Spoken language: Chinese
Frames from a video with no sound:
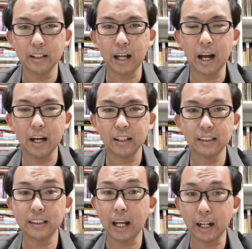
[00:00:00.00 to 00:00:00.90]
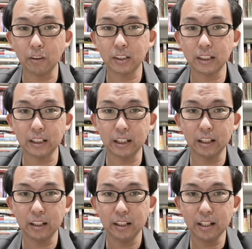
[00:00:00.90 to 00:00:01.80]
他杀了自己的
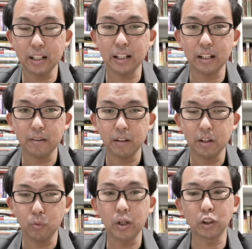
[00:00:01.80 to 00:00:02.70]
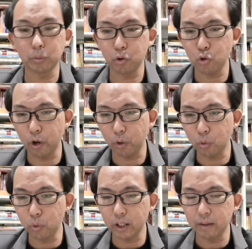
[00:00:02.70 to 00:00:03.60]
弟弟，为了什么缘
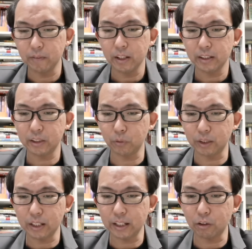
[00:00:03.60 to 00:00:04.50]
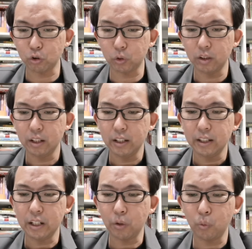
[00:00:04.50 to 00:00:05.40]
故呢？经文提到说，
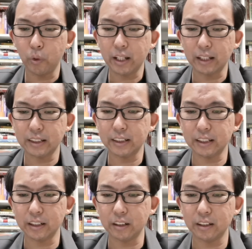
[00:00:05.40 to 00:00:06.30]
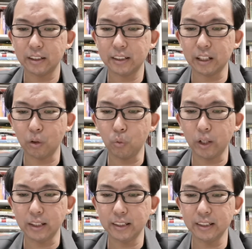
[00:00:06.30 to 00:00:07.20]
因为他自己的行
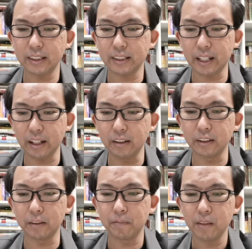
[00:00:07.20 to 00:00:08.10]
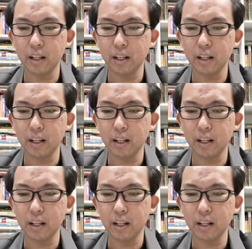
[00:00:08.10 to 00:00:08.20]
为是邪恶的，